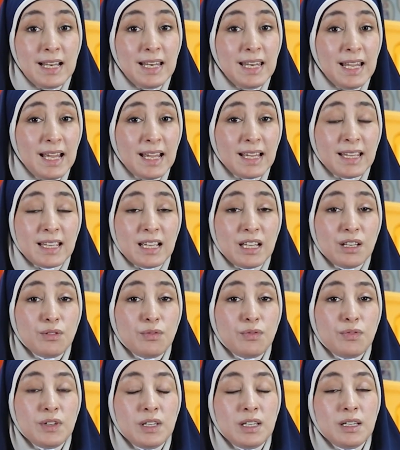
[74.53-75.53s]
لكن
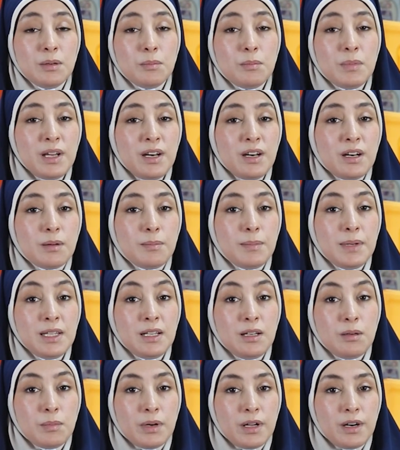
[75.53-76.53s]
في مرة من
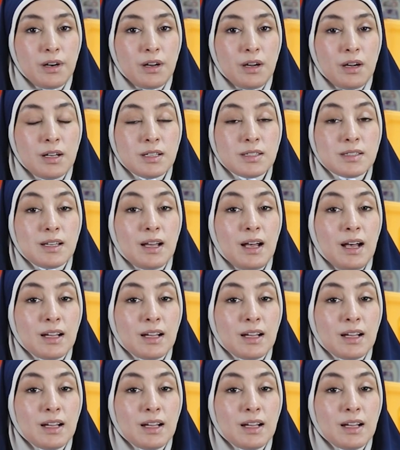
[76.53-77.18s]
المرات